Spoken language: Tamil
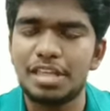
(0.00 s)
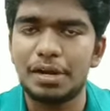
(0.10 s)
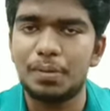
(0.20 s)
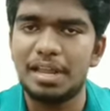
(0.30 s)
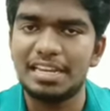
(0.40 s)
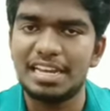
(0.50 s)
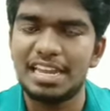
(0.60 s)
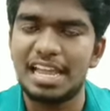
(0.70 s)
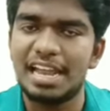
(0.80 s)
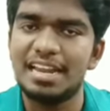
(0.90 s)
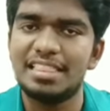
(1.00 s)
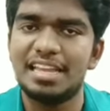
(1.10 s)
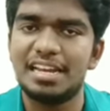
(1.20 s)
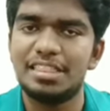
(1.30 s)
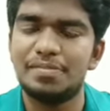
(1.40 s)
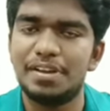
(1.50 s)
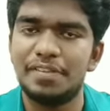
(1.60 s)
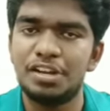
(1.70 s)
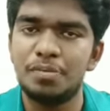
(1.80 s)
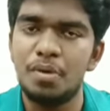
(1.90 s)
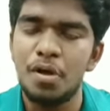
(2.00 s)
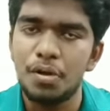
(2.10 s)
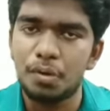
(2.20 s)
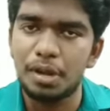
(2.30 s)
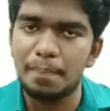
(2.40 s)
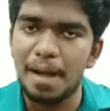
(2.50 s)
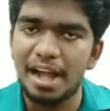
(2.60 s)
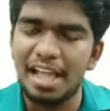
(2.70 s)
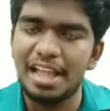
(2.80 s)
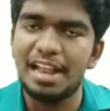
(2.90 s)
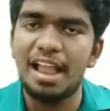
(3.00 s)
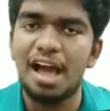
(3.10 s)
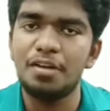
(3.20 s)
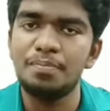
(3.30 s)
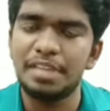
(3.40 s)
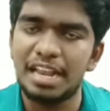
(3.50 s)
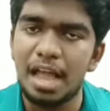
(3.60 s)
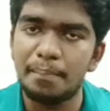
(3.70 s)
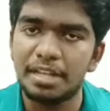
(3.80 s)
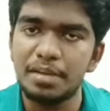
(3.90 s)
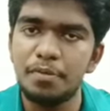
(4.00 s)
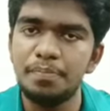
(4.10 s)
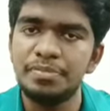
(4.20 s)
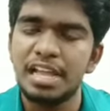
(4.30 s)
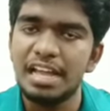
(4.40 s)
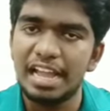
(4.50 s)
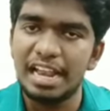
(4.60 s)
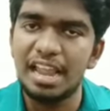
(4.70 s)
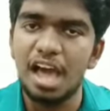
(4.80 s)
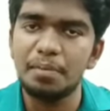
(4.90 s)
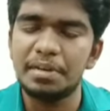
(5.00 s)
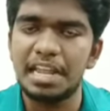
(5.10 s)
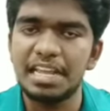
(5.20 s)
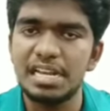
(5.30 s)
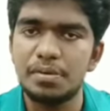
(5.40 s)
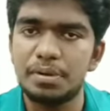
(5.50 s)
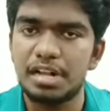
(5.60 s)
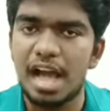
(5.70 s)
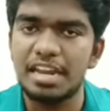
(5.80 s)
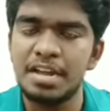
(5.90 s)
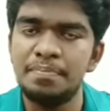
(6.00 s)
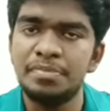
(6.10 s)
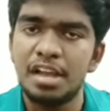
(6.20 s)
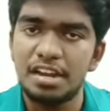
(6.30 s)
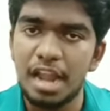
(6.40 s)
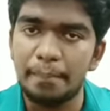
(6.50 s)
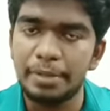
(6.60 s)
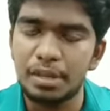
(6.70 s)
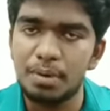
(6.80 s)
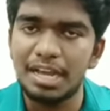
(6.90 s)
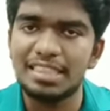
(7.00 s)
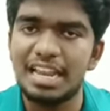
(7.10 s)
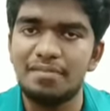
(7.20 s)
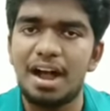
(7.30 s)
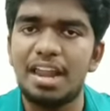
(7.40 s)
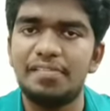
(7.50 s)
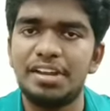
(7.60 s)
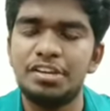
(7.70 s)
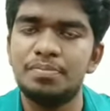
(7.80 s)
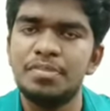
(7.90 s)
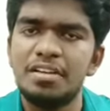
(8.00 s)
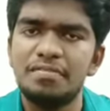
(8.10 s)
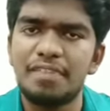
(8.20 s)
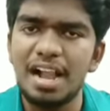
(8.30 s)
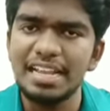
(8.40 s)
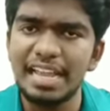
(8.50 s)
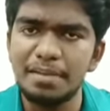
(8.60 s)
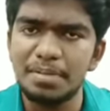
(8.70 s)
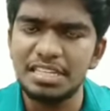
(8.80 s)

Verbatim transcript: தற்கொலை என்கின்ற எண்ணத்தை எடுத்து விட வேண்டும் குறிப்பாக எல்லாரும் எல்லா மதமும் எல்லாரும் நினைக்கின்ற ஒரு காரியம் நாம் இந்த உலகத்திலே வாழ வேண்டும் வாழ்க்கை என்பது